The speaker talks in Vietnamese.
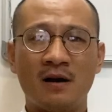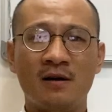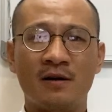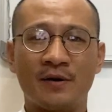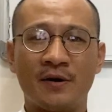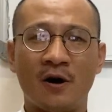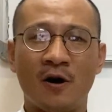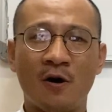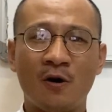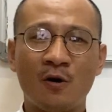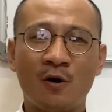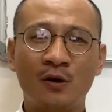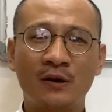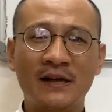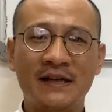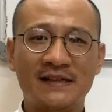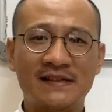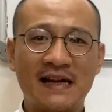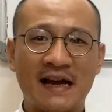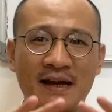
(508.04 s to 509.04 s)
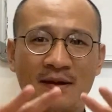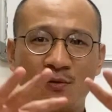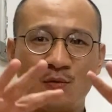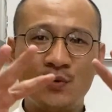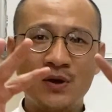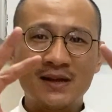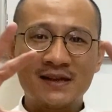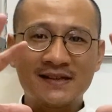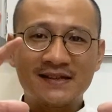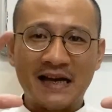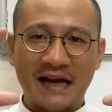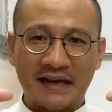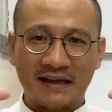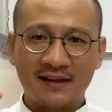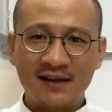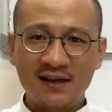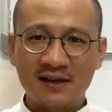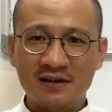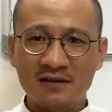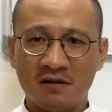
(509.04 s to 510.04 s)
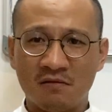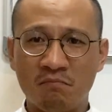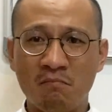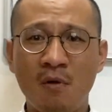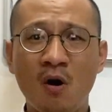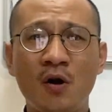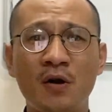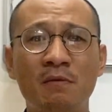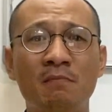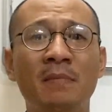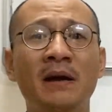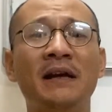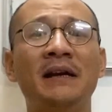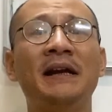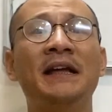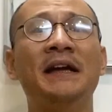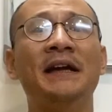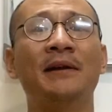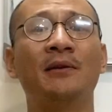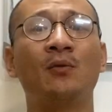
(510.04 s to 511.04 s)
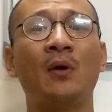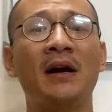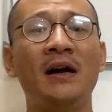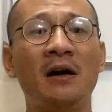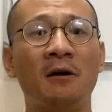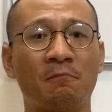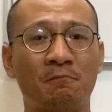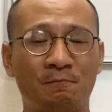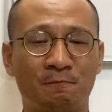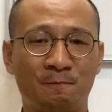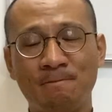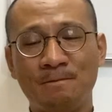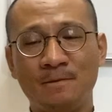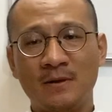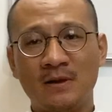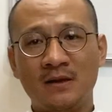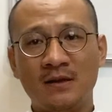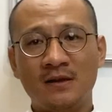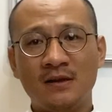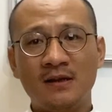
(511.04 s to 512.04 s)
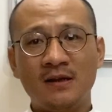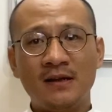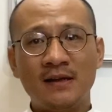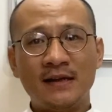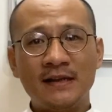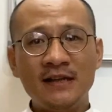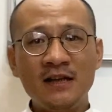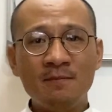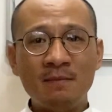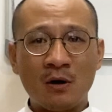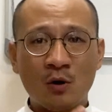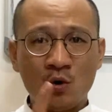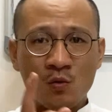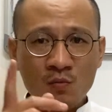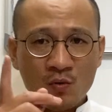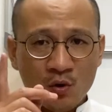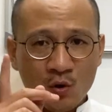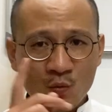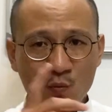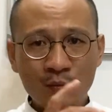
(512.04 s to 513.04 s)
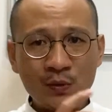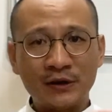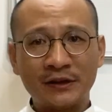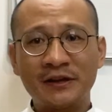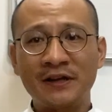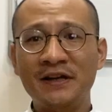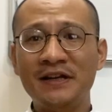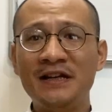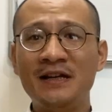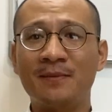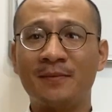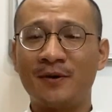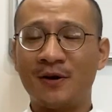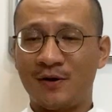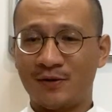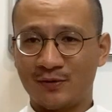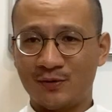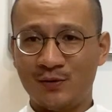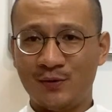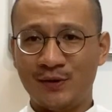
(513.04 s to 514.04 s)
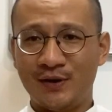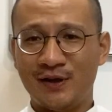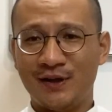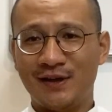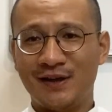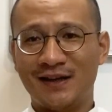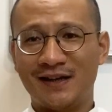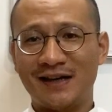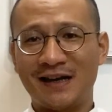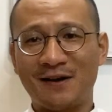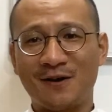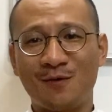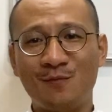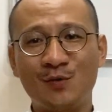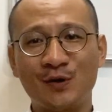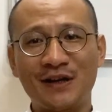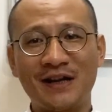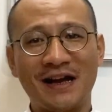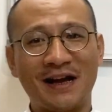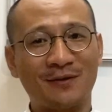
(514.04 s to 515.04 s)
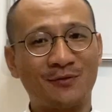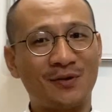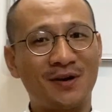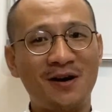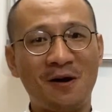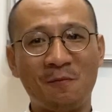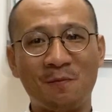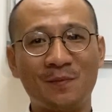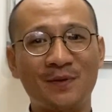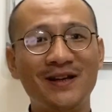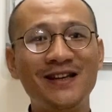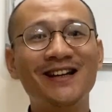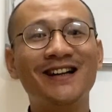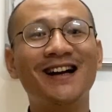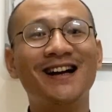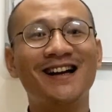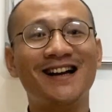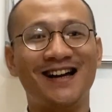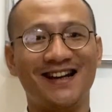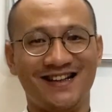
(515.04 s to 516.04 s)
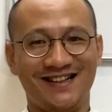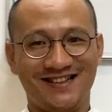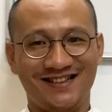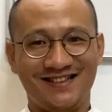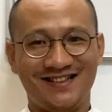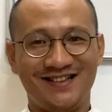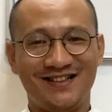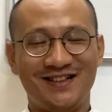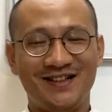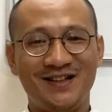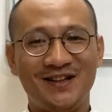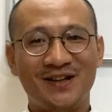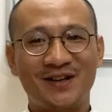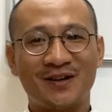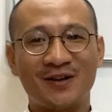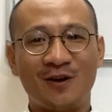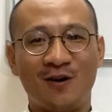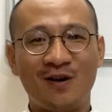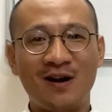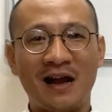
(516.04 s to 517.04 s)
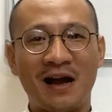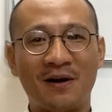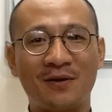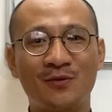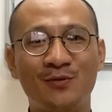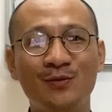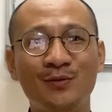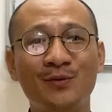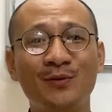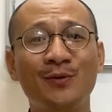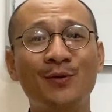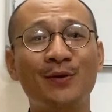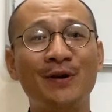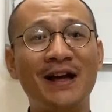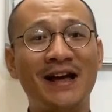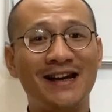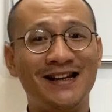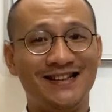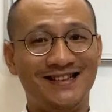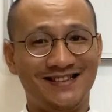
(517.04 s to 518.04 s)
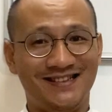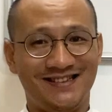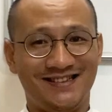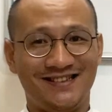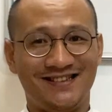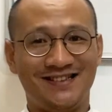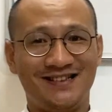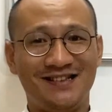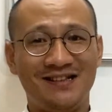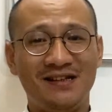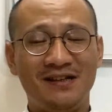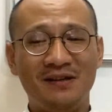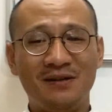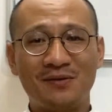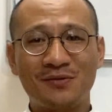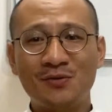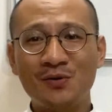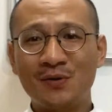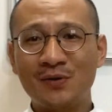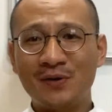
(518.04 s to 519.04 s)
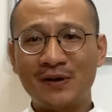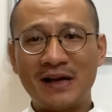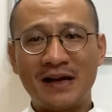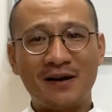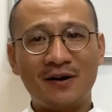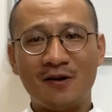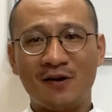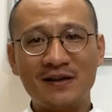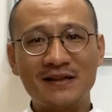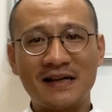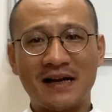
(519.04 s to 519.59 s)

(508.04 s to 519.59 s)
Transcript: ở đó có thể giải quyết, giải thích được mọi mệnh đề toán học. Nhưng mà cũng cùng ở thời điểm đó thôi, lại có một nhà toán học nghĩ khác hẳn, đó là Kurt Gödel. Kurt Gödel nói